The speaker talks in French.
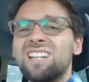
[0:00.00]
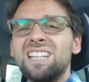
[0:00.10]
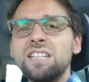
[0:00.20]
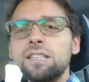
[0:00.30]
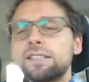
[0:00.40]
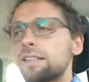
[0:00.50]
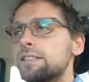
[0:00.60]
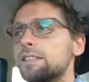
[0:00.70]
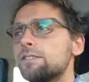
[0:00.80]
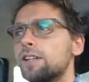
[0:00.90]

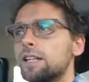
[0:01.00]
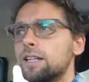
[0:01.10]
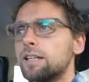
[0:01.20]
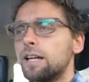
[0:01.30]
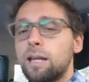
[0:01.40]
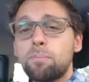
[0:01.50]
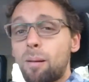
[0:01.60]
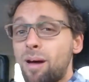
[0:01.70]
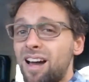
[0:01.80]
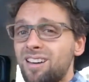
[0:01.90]
l'initiative elle est, elle est
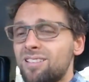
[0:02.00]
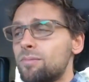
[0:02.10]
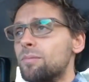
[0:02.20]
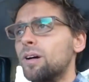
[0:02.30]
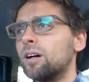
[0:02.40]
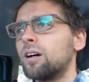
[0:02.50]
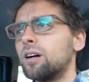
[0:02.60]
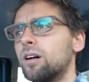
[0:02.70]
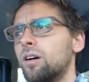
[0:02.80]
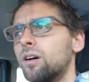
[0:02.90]
pas mal.
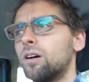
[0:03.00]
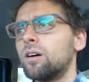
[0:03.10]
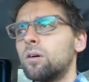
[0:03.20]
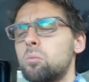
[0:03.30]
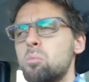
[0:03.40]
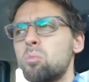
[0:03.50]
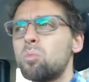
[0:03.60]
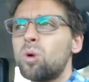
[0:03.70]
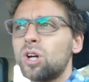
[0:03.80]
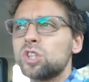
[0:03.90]
Euh,
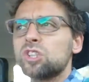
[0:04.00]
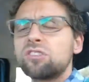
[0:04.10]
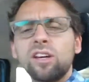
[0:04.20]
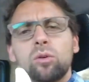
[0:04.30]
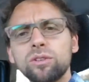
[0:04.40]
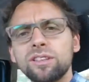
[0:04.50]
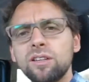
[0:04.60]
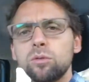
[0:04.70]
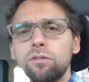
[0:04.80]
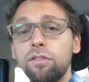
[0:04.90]
moi je
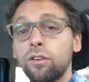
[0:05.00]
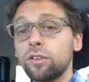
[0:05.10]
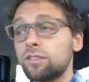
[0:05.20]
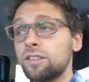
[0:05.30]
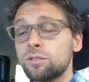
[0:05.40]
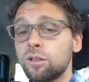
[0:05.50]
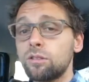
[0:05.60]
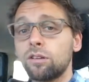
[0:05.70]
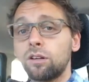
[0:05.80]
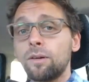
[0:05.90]
déconseille de vendre tes
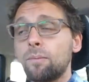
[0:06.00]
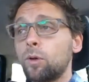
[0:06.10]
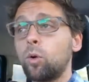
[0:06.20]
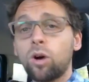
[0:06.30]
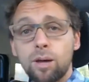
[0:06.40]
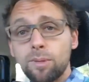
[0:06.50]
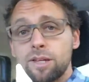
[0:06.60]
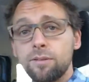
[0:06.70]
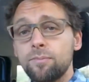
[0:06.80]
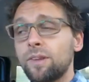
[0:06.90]
œuvres au
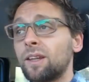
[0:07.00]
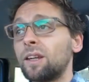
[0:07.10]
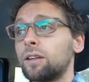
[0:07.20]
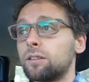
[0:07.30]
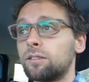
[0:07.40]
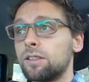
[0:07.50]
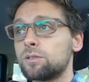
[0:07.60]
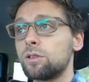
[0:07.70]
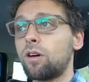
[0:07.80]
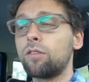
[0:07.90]
rabais,
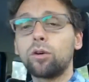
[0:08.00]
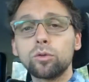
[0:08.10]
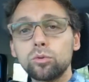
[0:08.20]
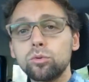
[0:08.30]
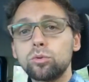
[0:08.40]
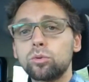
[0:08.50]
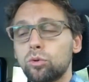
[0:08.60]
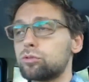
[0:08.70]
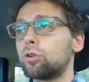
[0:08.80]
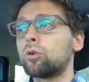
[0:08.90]
tes œuvres invendues ou
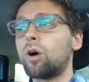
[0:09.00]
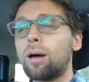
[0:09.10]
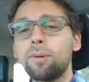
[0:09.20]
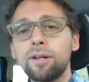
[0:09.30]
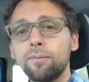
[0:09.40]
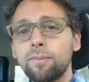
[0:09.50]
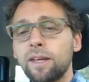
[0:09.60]
ton stock au rabais